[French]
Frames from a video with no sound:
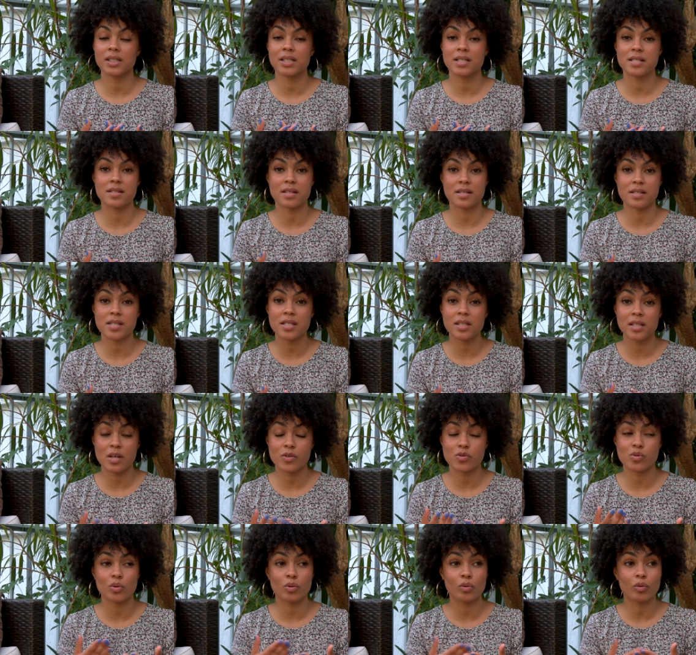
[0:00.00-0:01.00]
les incitent
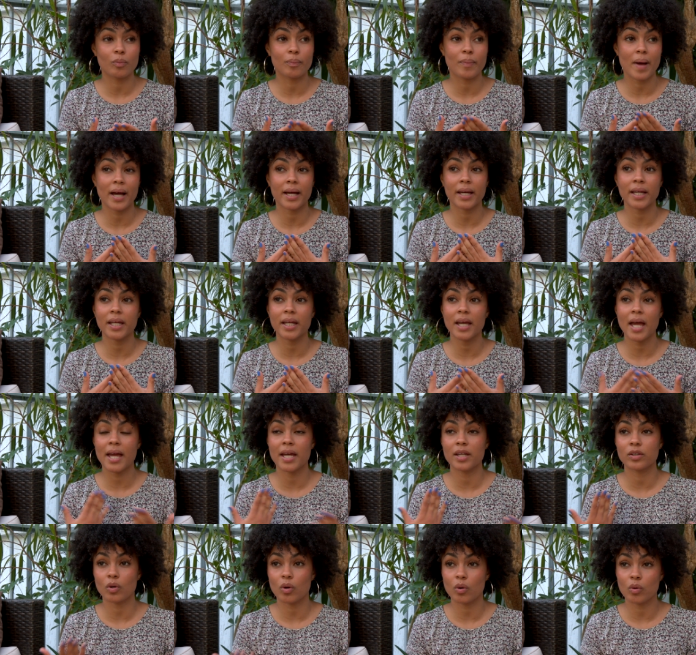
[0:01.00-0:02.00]
à se comparer,
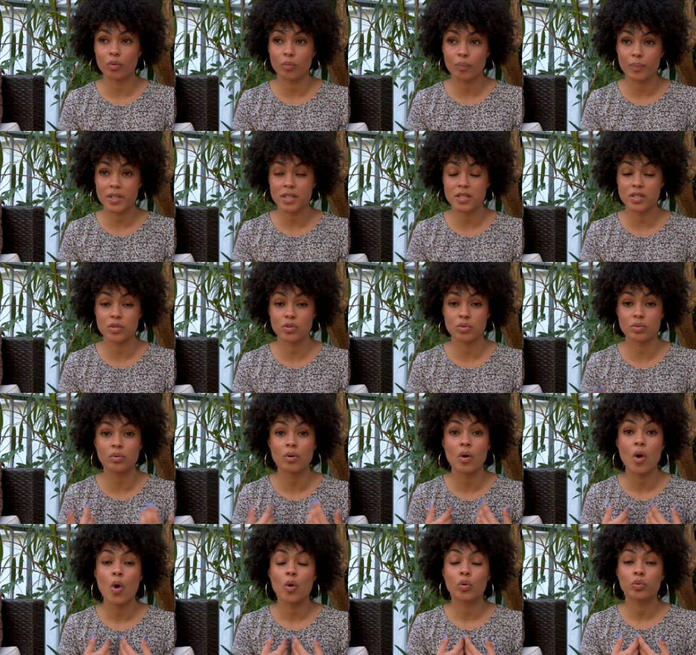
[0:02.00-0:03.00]
à être en
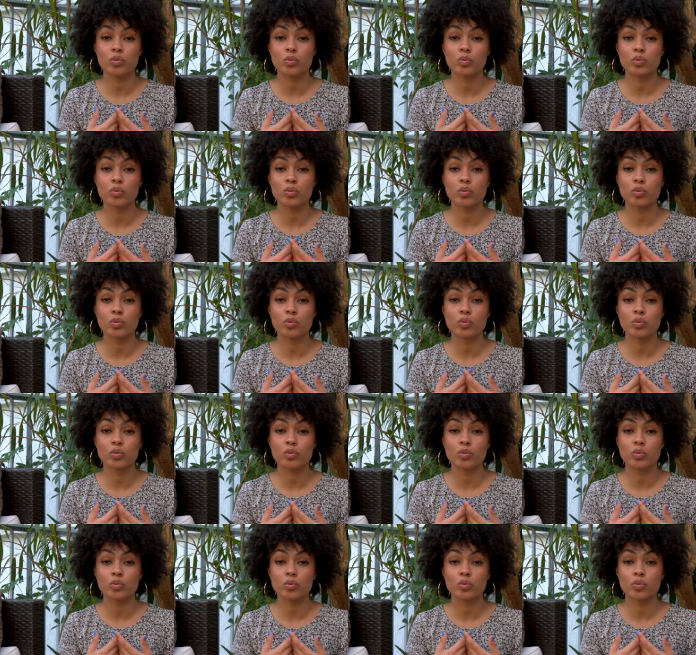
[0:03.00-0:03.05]
compétition.